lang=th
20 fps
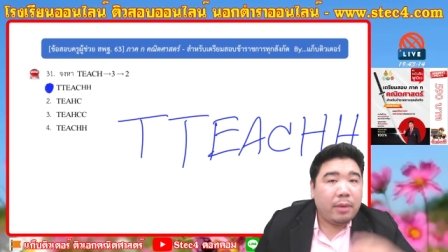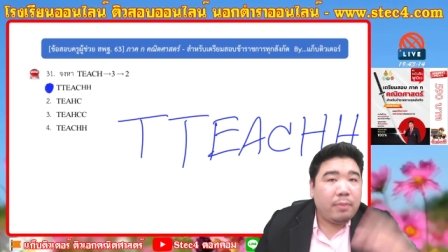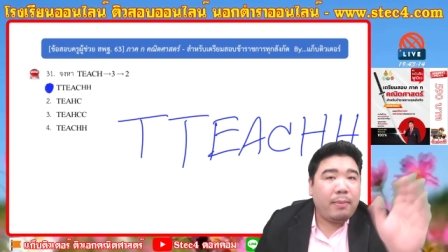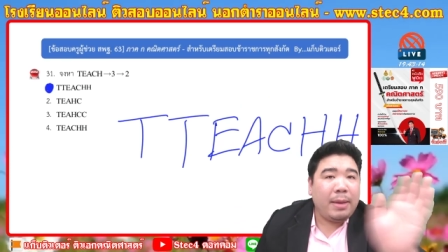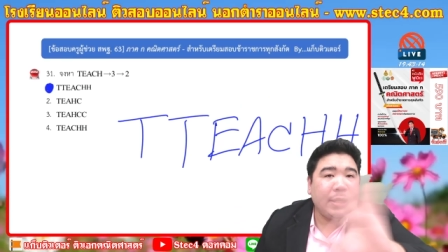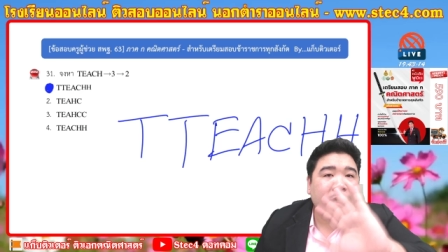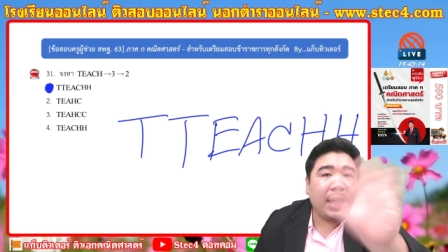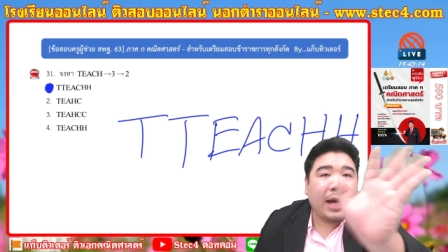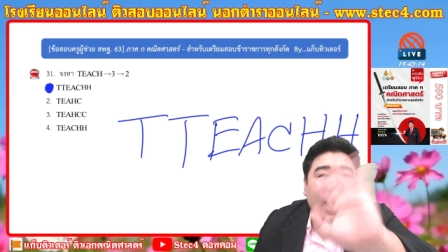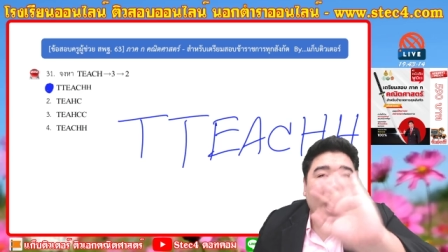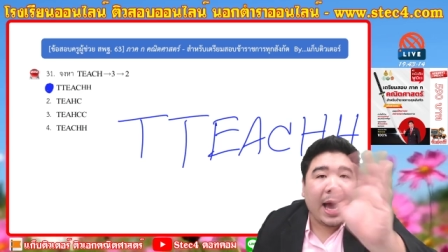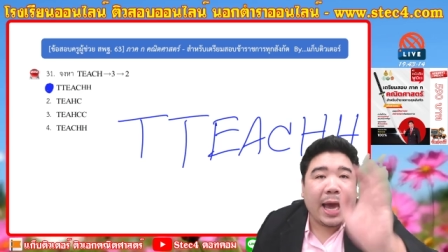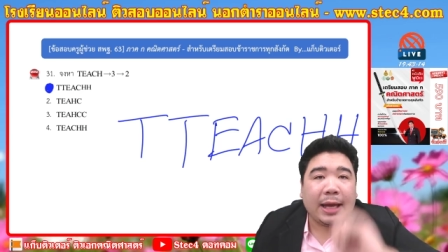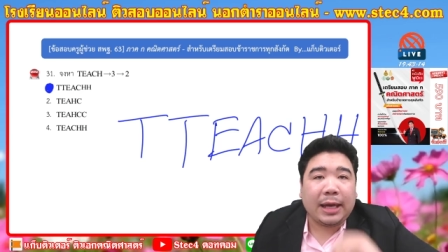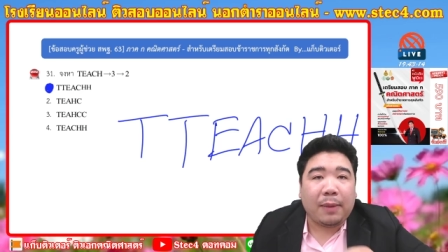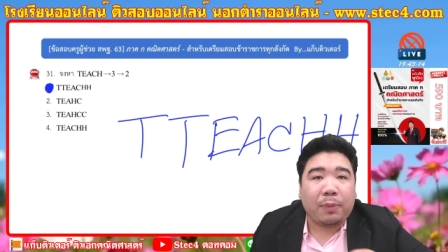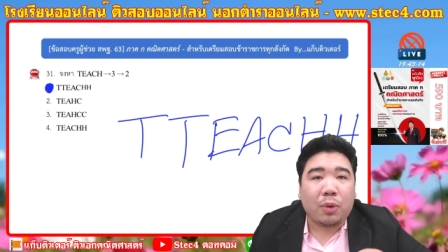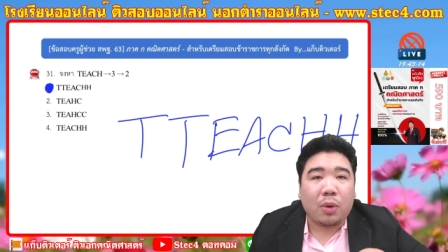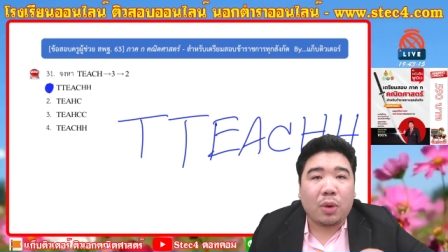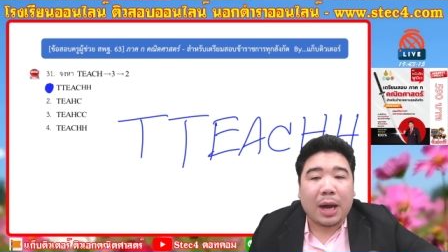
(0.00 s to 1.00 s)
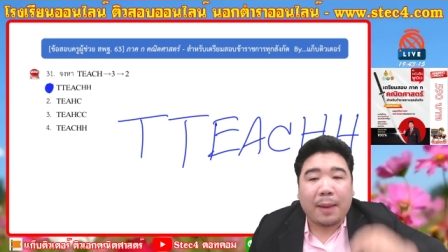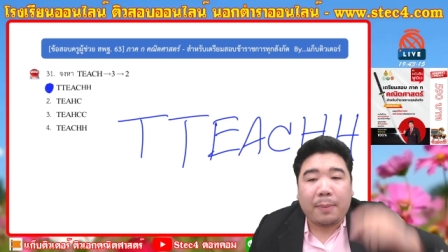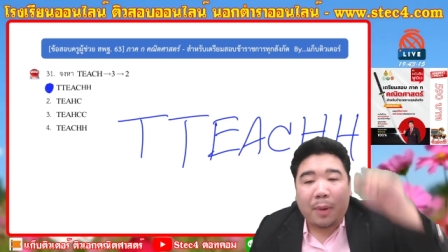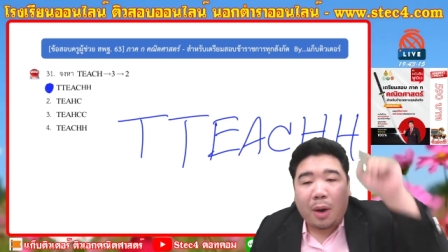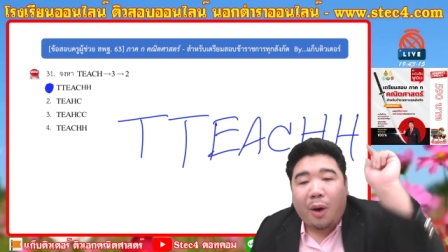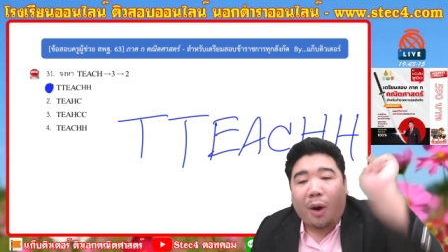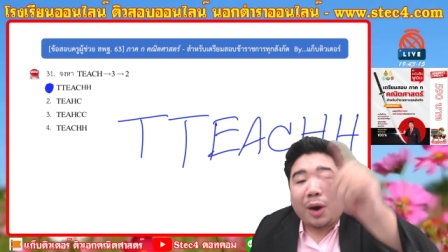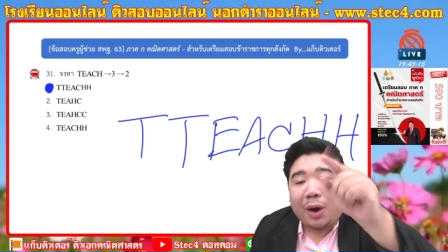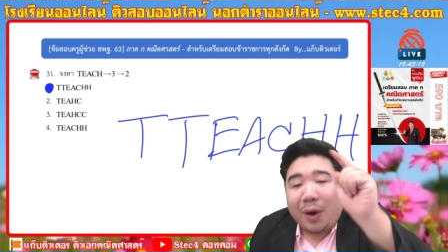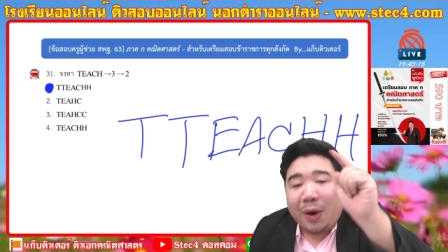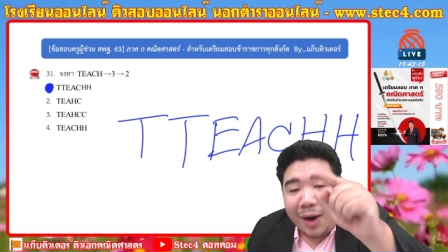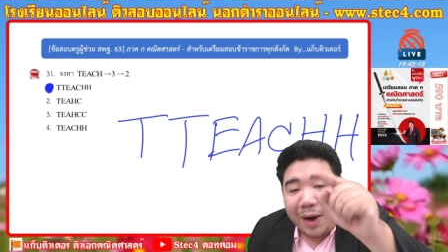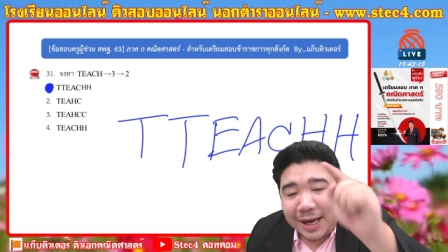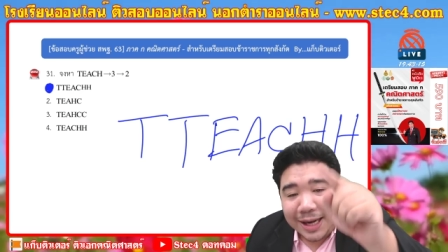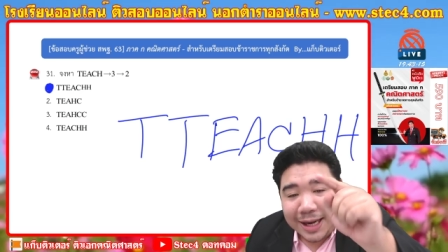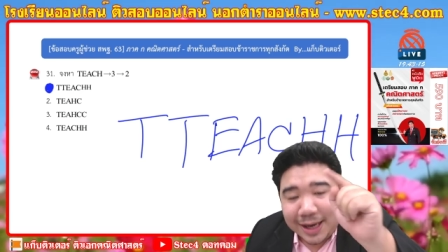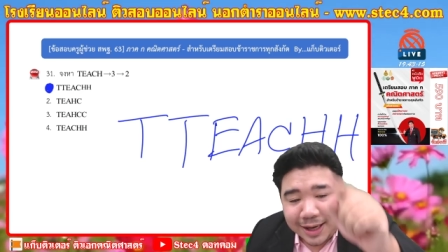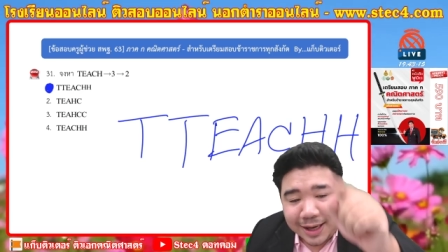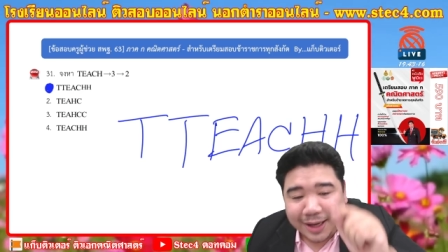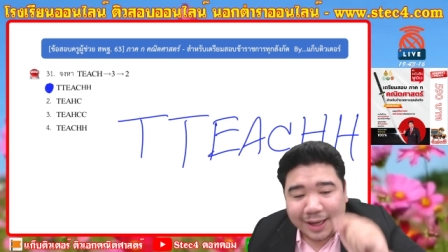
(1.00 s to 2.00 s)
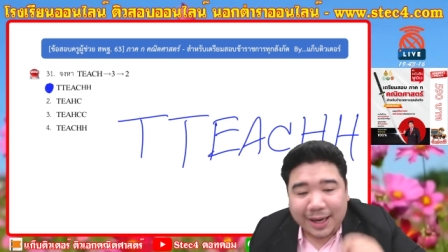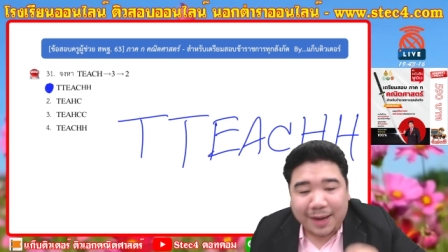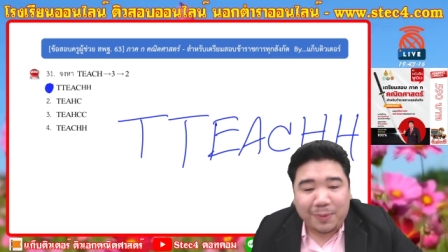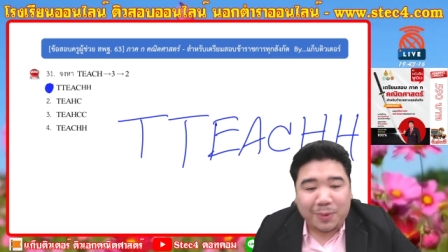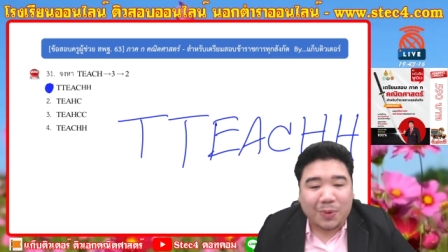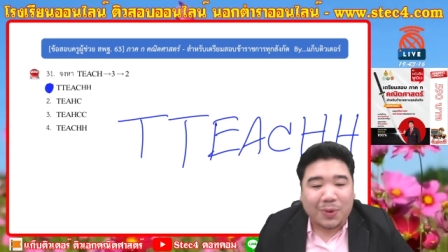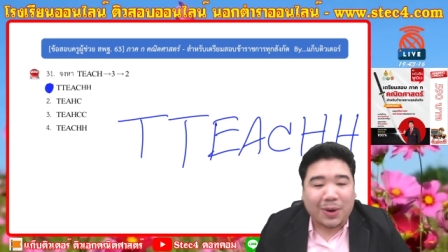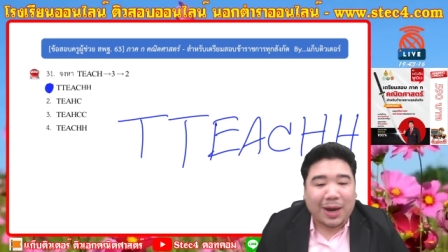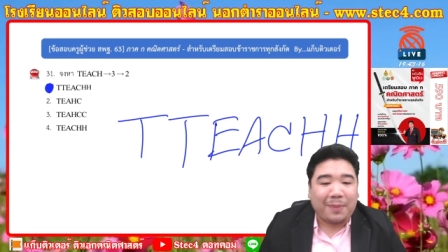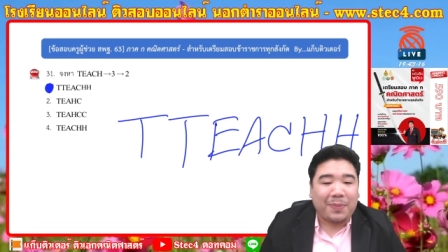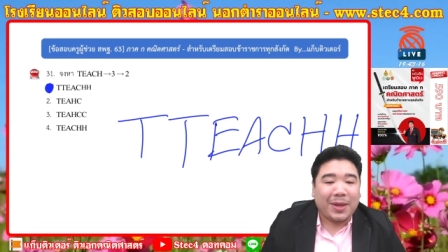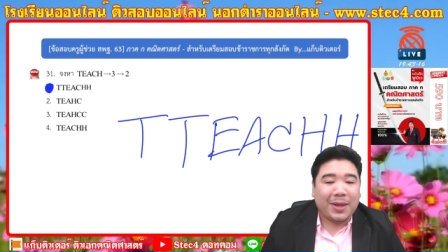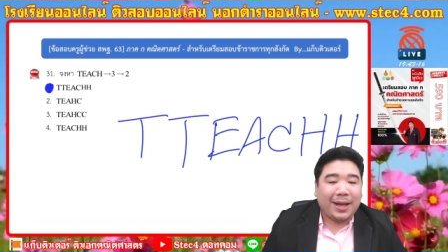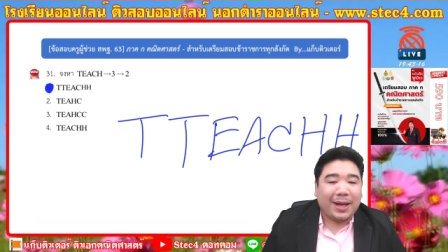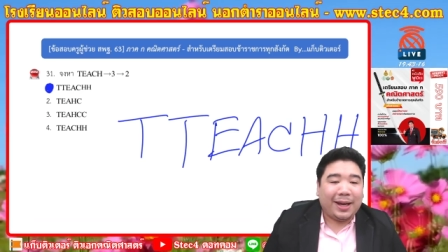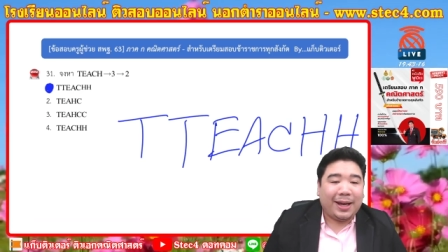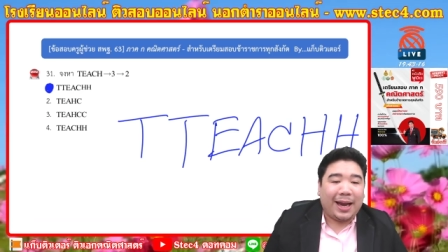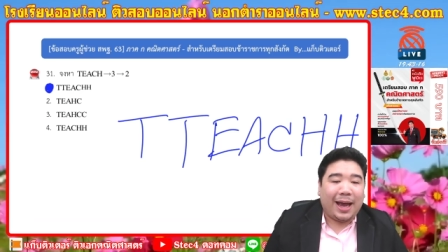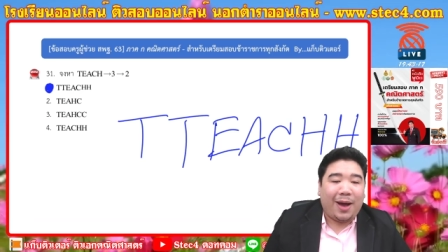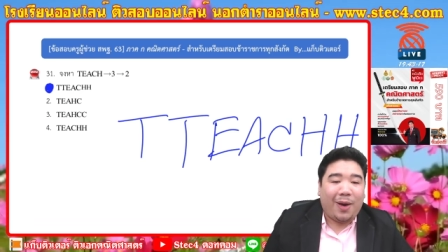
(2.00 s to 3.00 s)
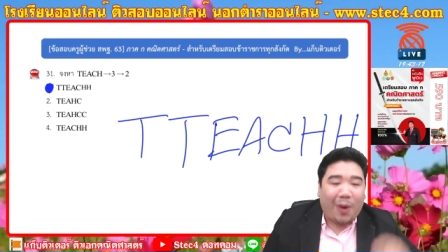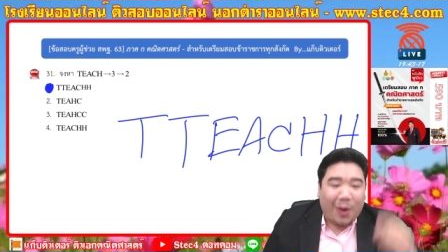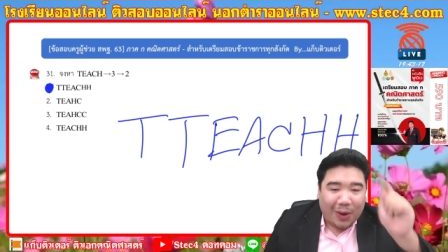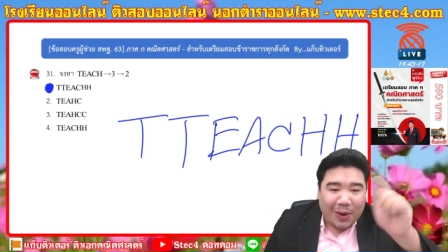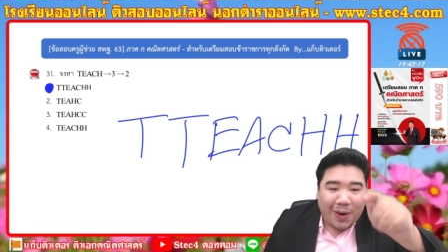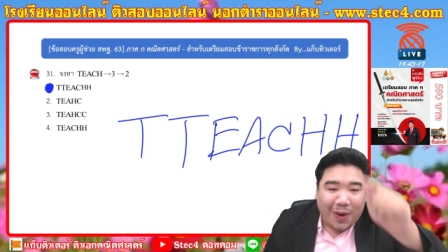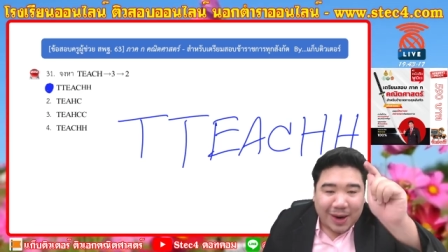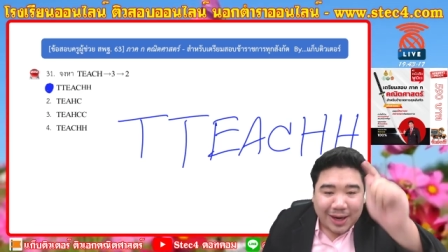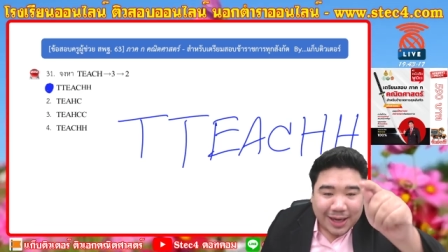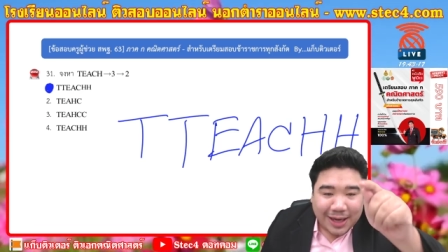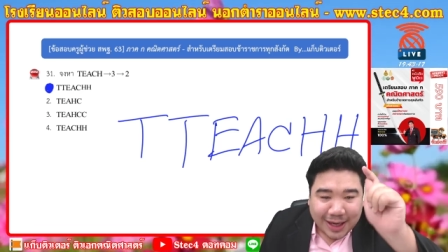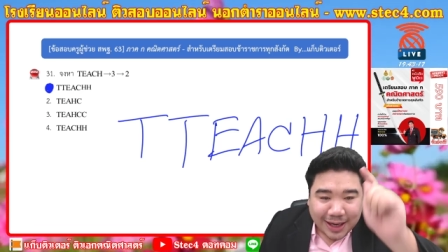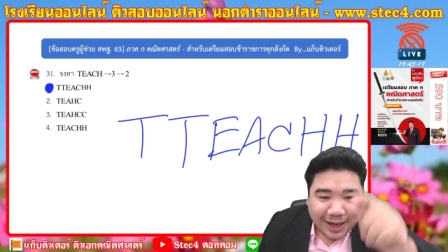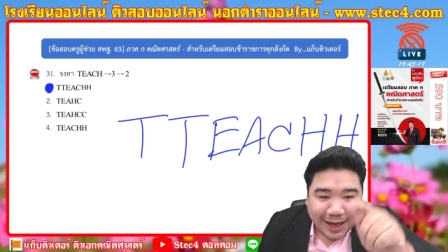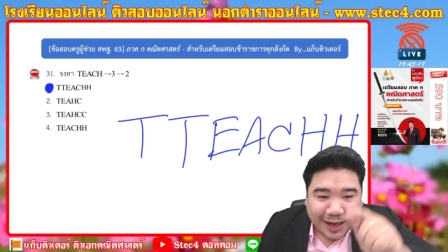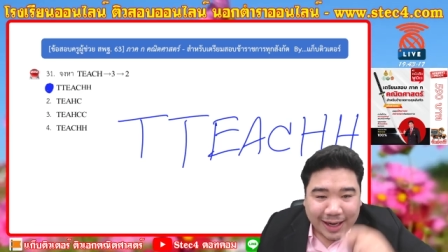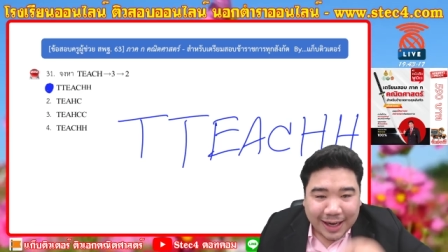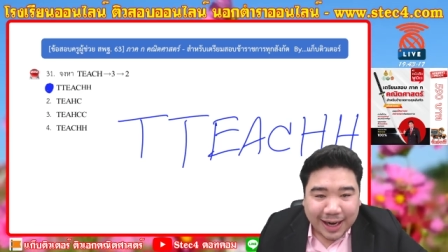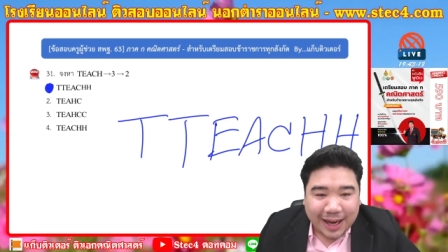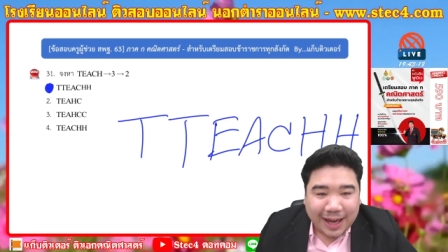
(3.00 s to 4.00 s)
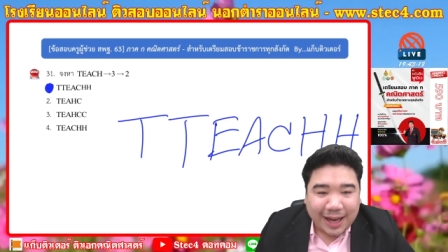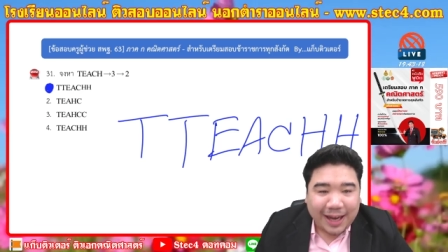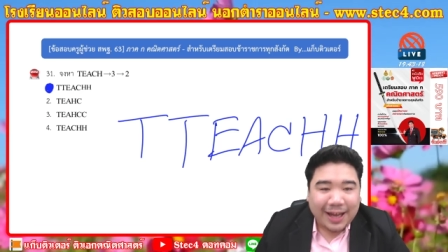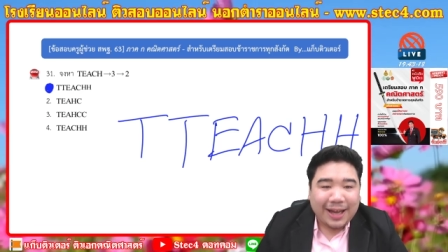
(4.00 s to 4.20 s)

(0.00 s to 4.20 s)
ไม่ใช่คล้ายครับครูครับ ออกข้อนี้เลยครับครูครับนะออกข้อนี้เลยนะ